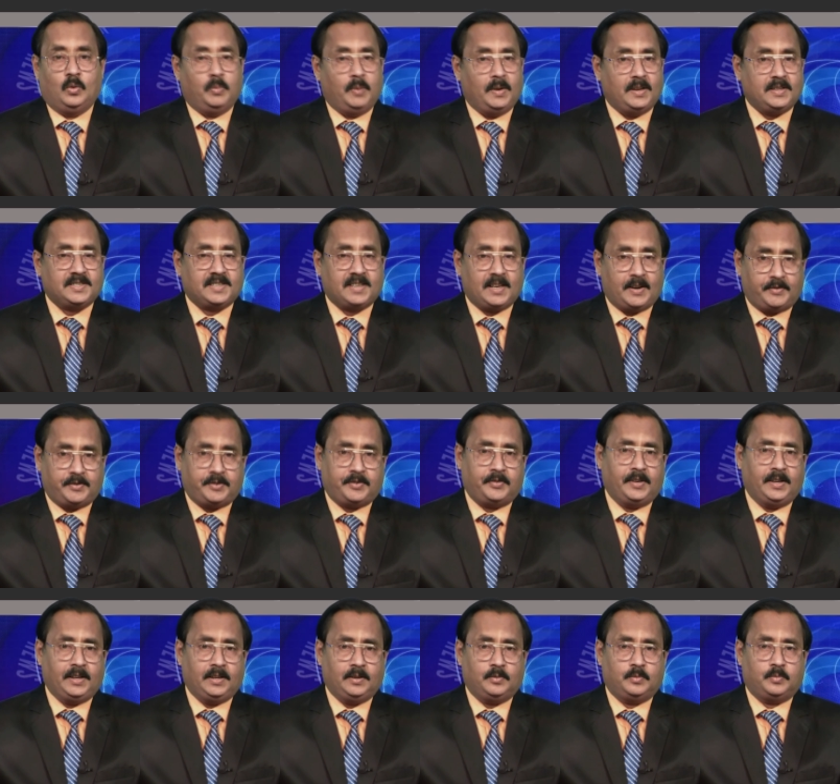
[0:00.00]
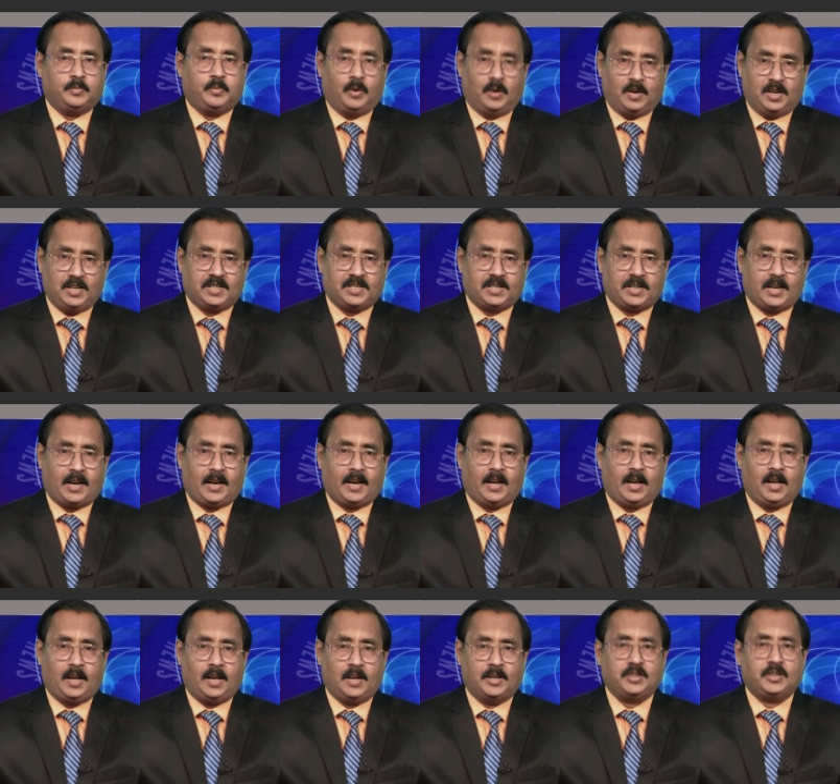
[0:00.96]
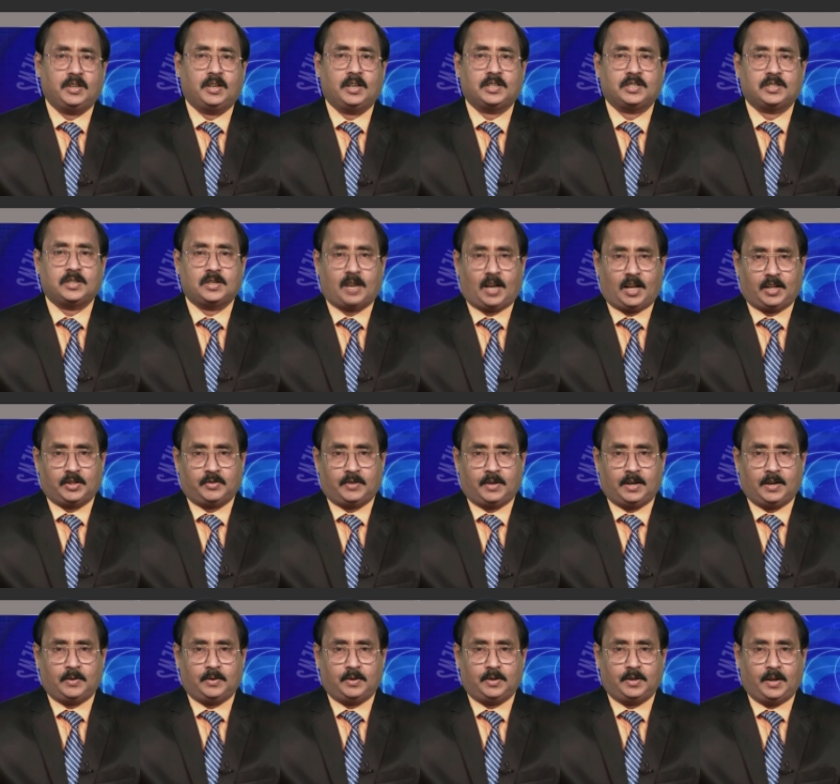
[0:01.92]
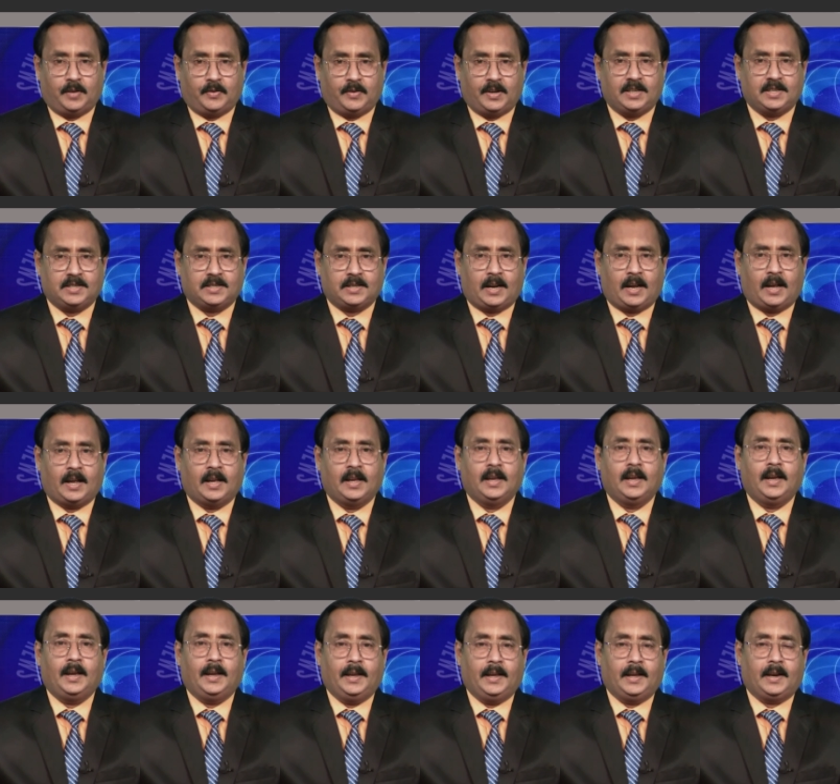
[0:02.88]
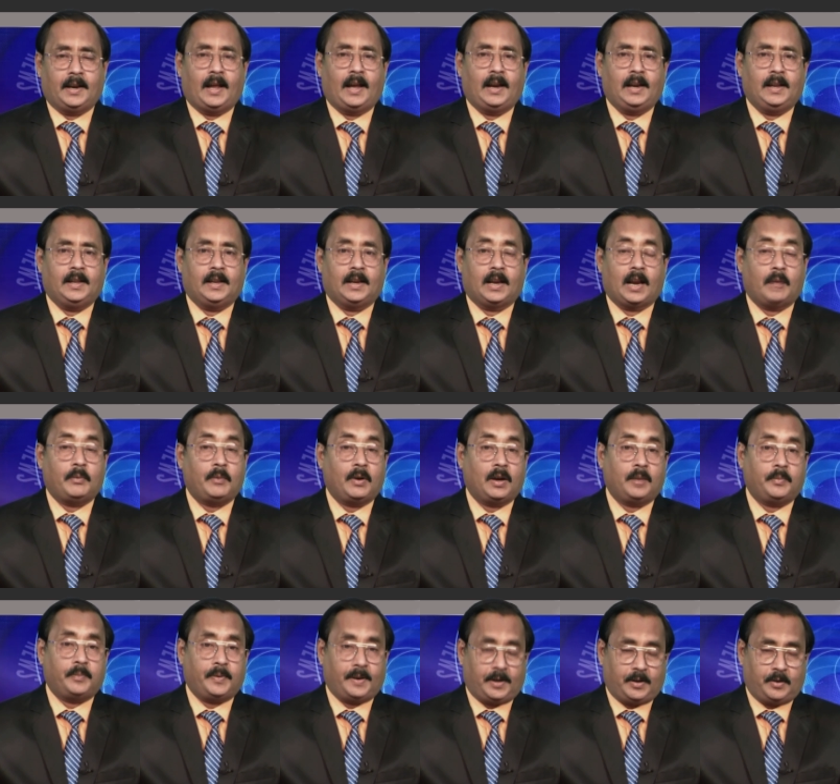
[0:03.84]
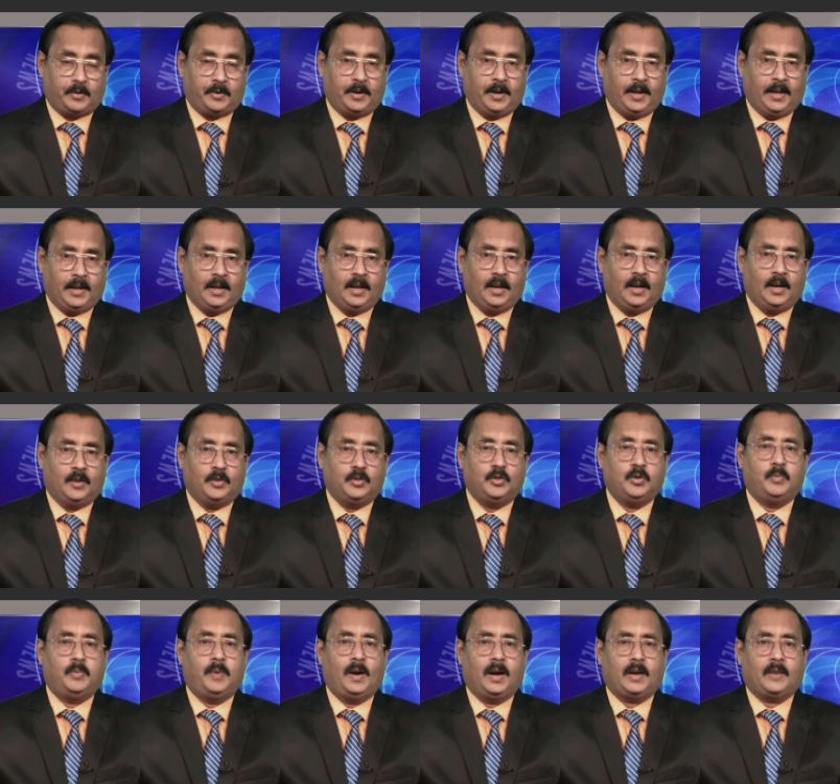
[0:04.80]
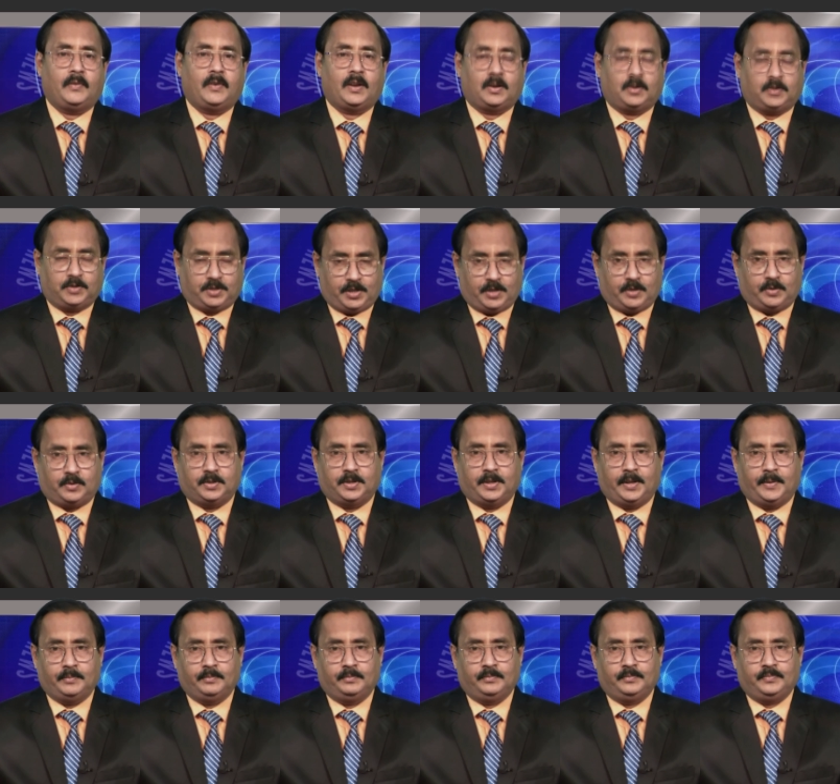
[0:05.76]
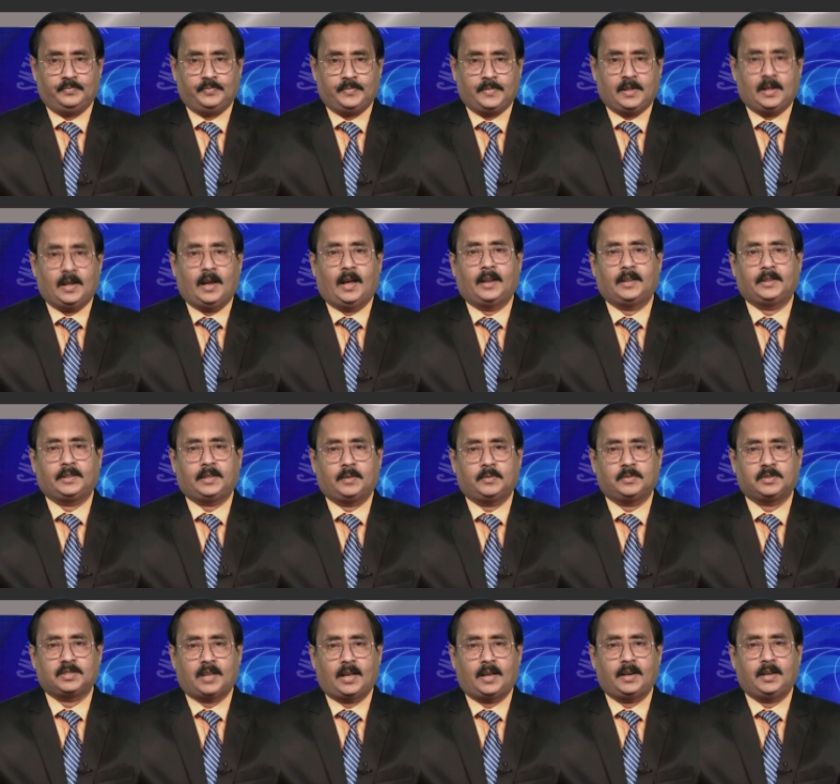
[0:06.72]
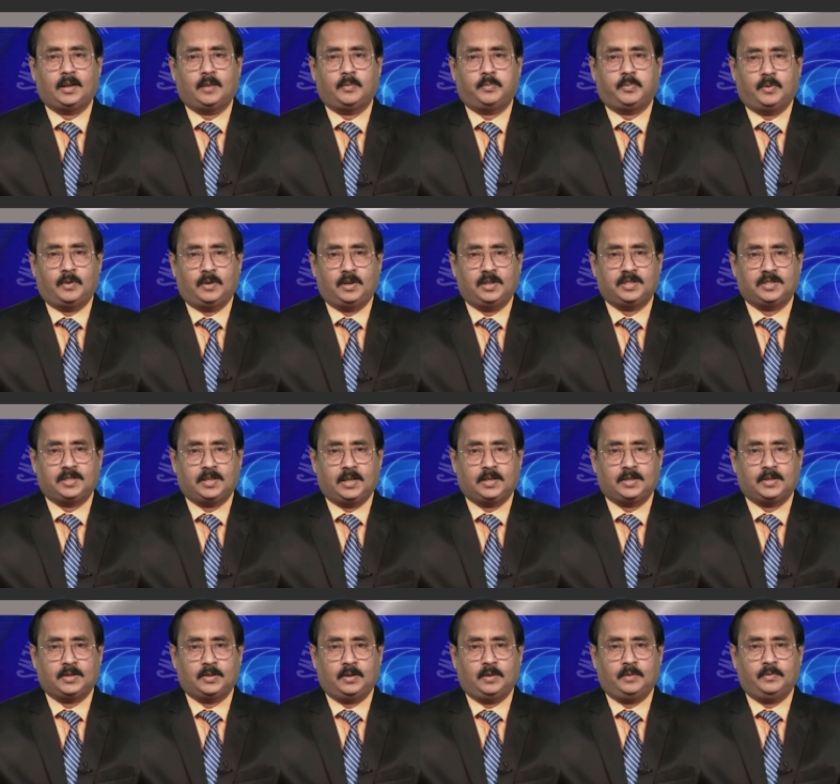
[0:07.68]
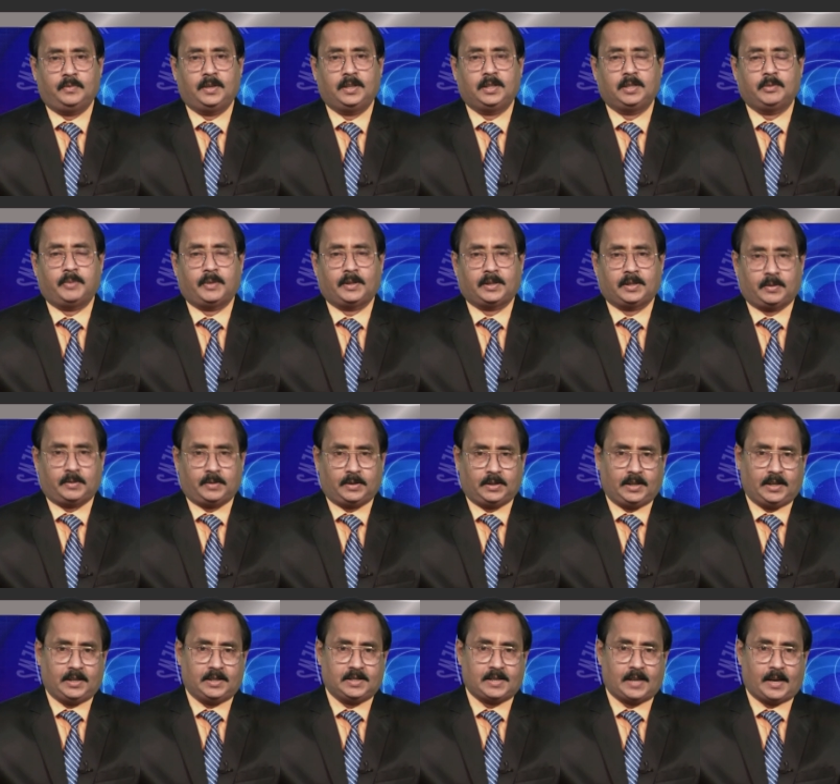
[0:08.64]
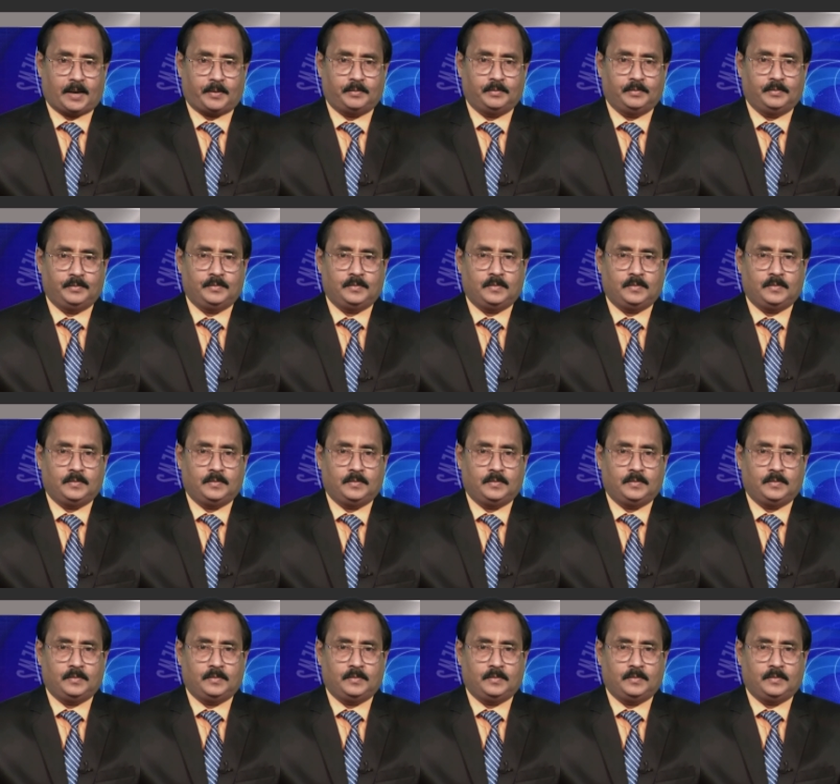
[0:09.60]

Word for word: ఉమెన్ సేఫ్టీ వింగ్ పోలీస్ శాఖ ఎడ్యుకేషన్ ఆధ్వర్యంలో నిర్వహించిన ఈ ర్యాలీ రామకపేట నుండి దుబ్బాక వరకు చేరుకుంది అనంతరం స్థానిక పోలీస్ స్టేషన్లో వినతి పత్రం అందజేశారు